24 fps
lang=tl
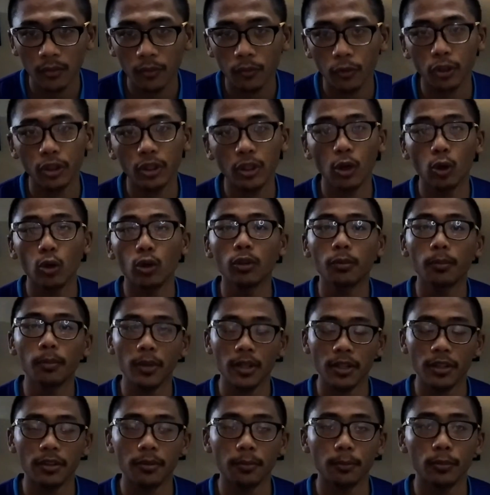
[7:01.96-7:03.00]
for the whole
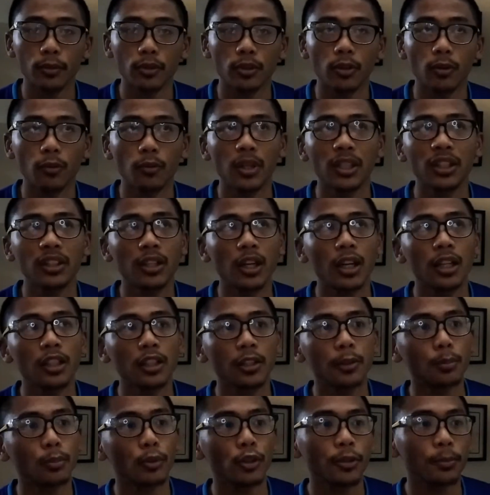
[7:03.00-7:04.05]
month po. $1
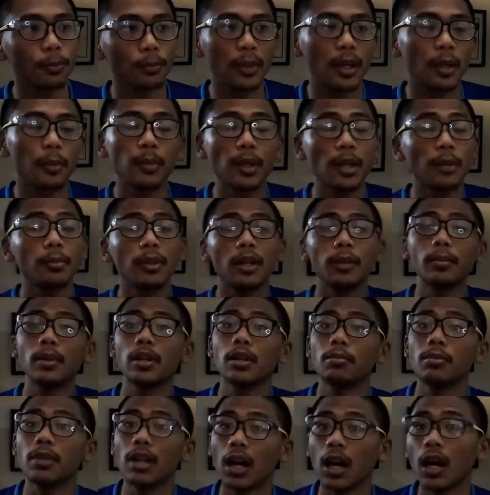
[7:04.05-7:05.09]
point blah blah blah blah
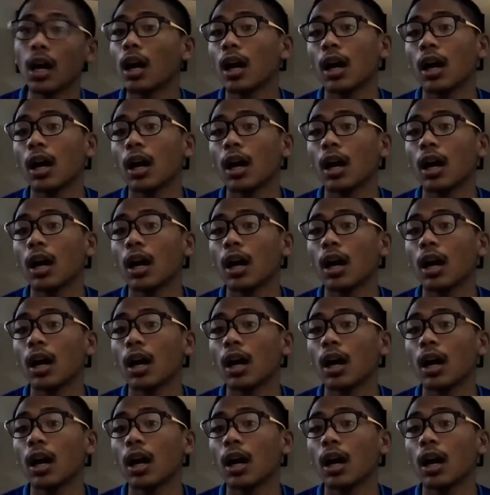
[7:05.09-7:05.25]
blah.